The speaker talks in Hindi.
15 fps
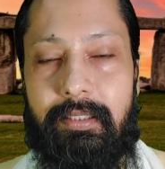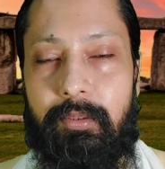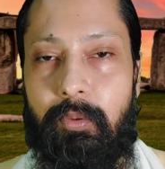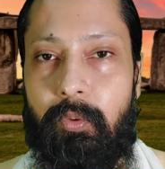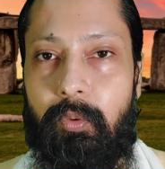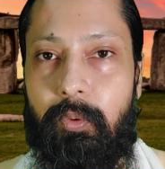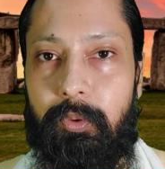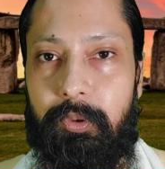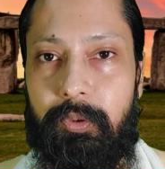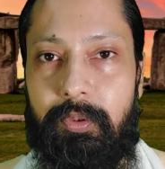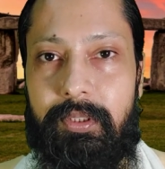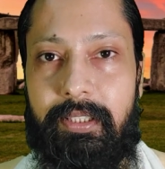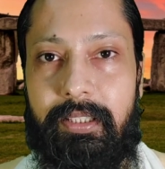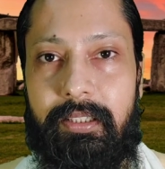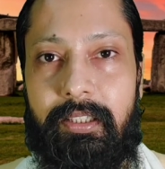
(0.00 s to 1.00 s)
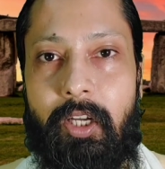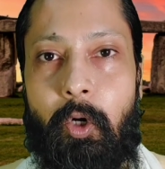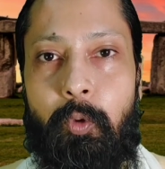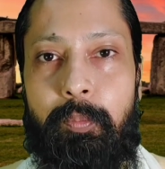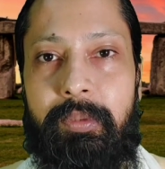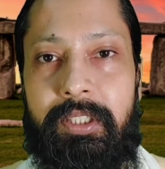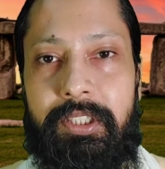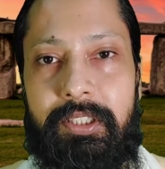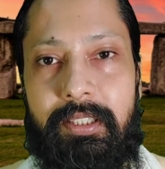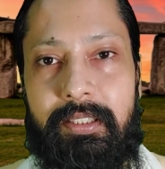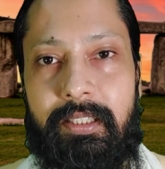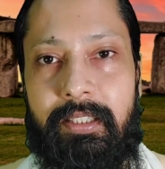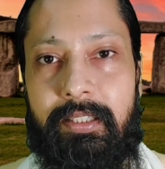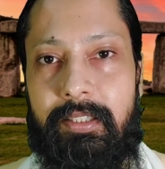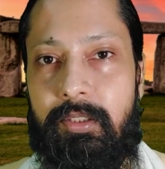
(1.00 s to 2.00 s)
सदगुरु ओशो से ताउपनिषद
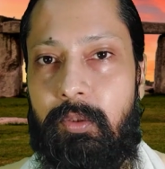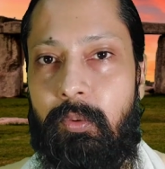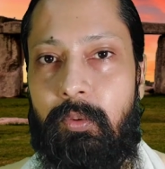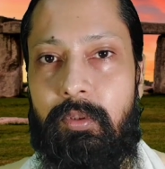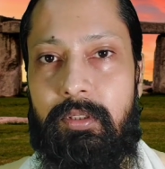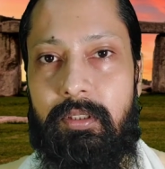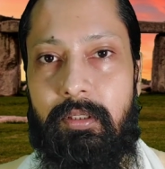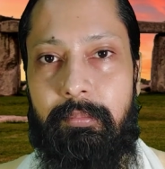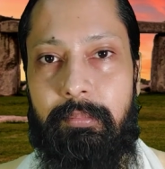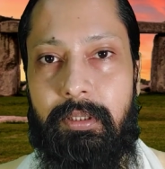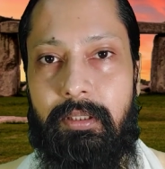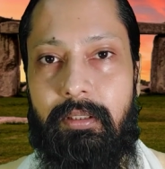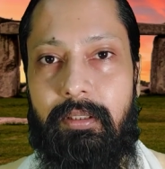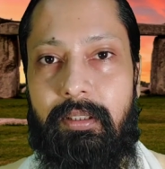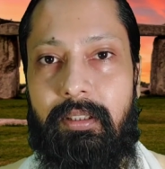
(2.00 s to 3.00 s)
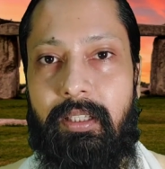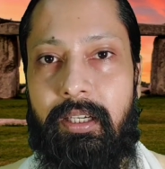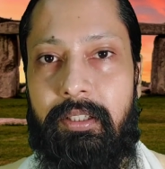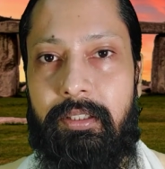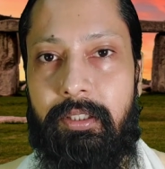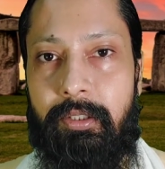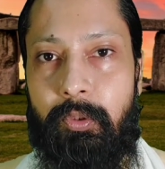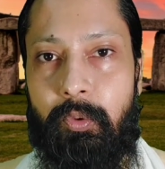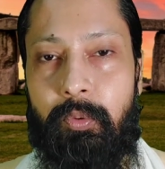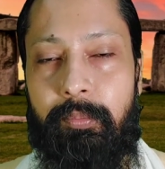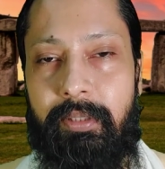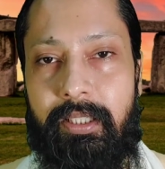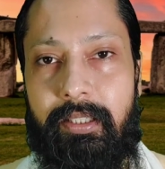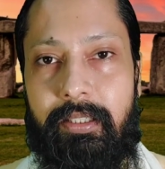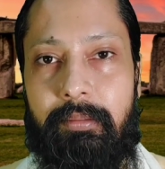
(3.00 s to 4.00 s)
के डिस्कोर्स नंबर 92
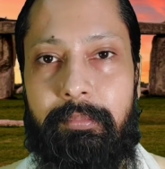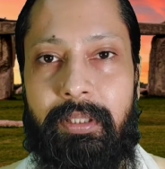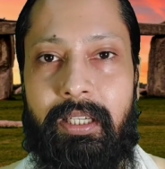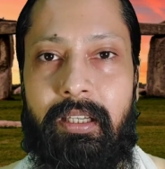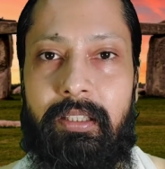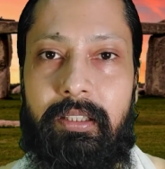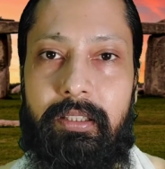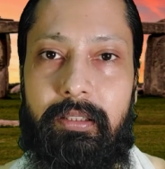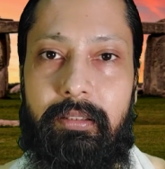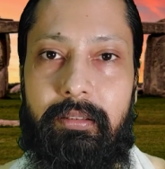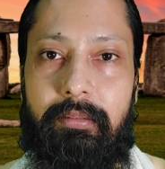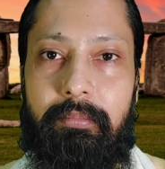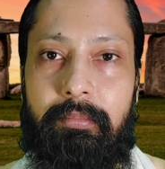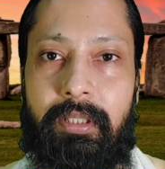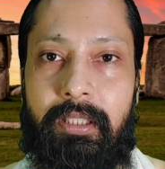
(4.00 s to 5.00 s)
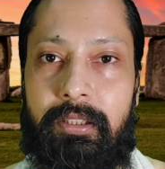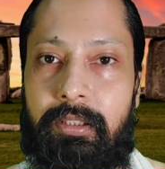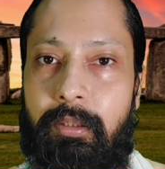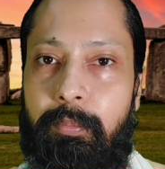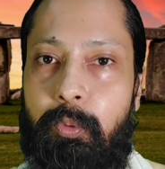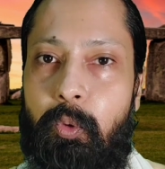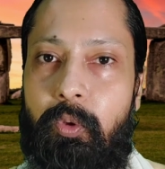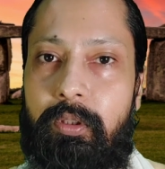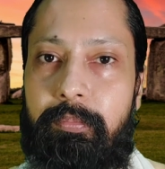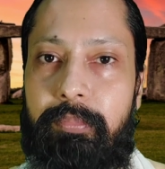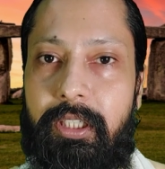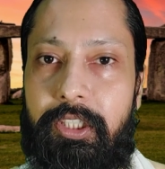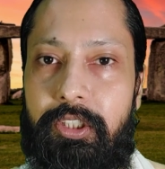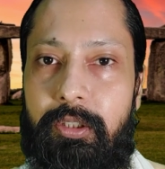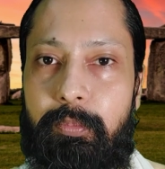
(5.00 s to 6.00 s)
में एक बड़ा ही महत्वपूर्ण
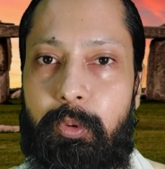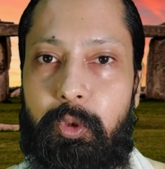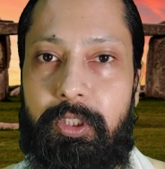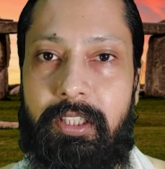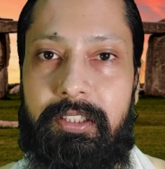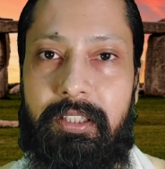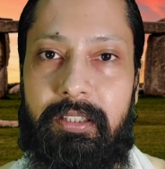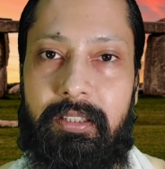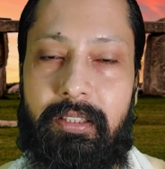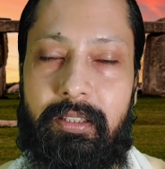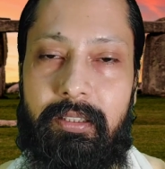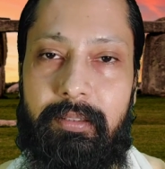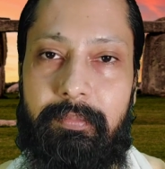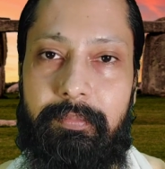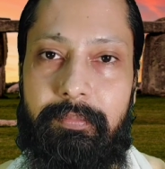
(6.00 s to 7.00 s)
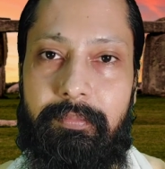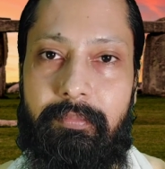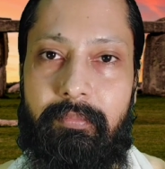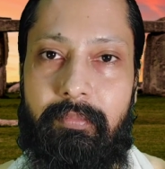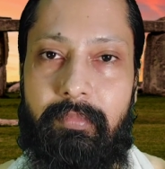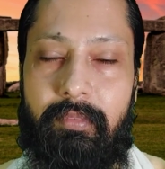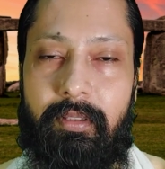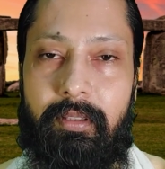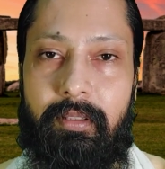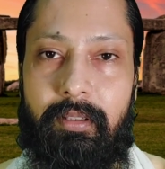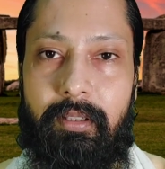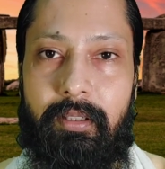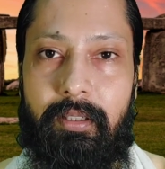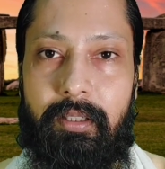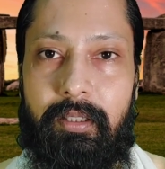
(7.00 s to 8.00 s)
प्रश्न पूछा जाता है
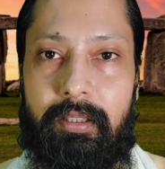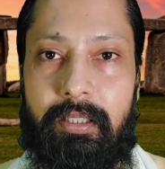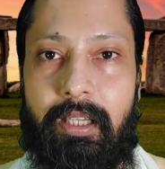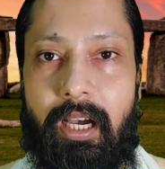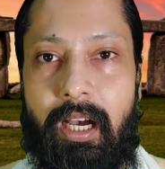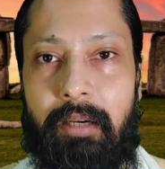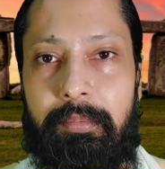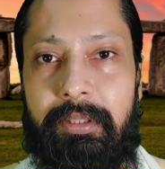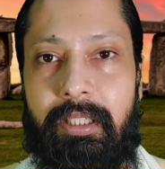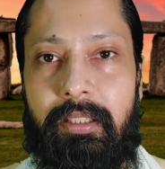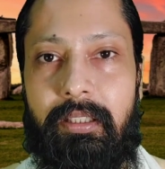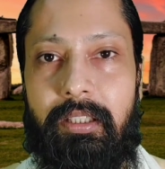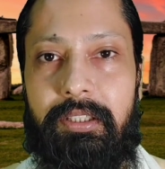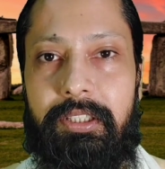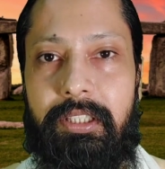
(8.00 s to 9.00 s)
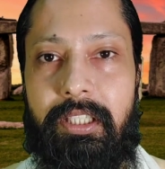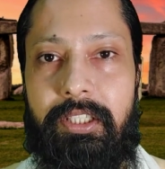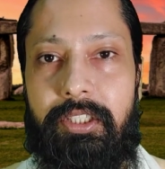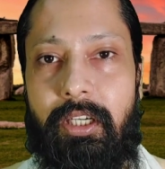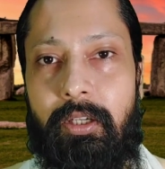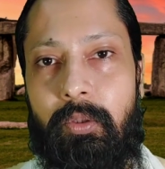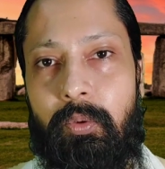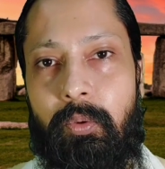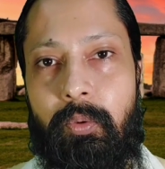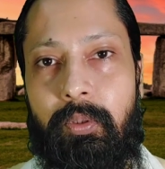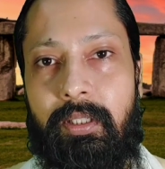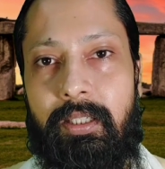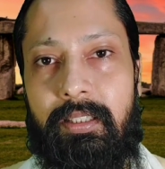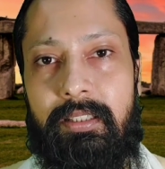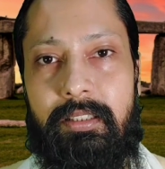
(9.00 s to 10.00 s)
कि आपके कक्ष के चारों
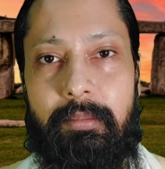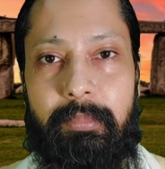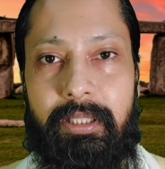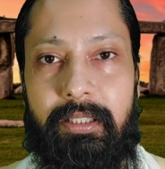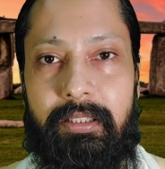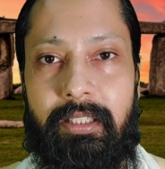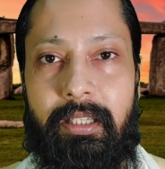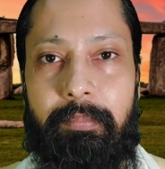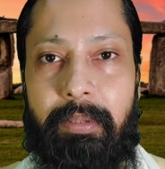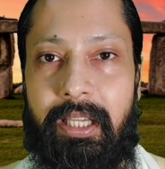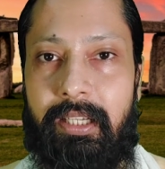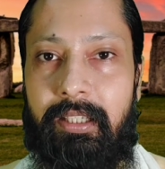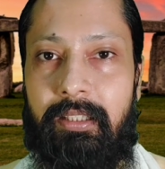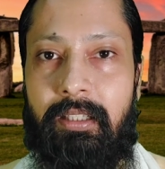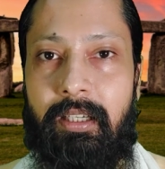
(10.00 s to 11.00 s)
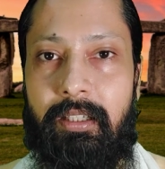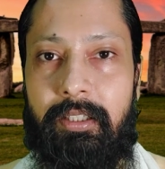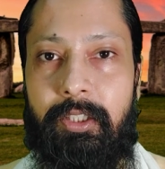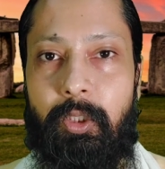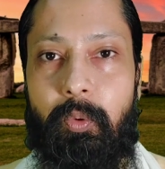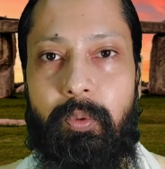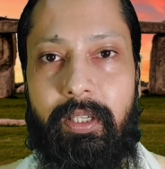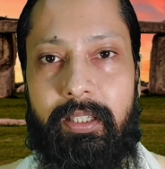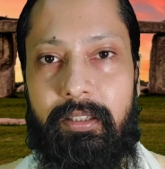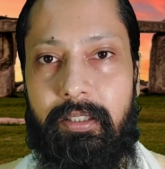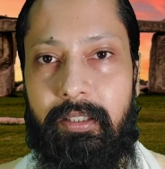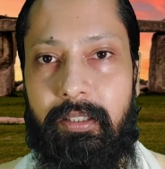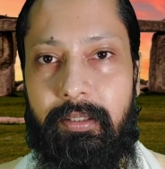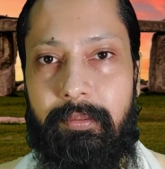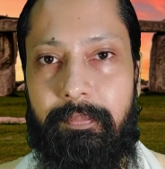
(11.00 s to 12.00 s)
ओर हर समय इतने पहरेदार क्यों
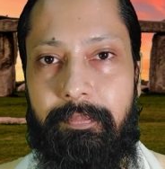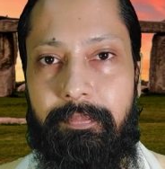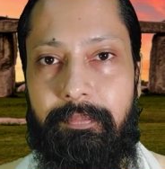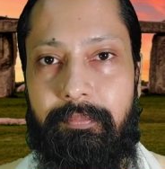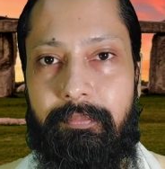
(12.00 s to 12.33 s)
रहते हैं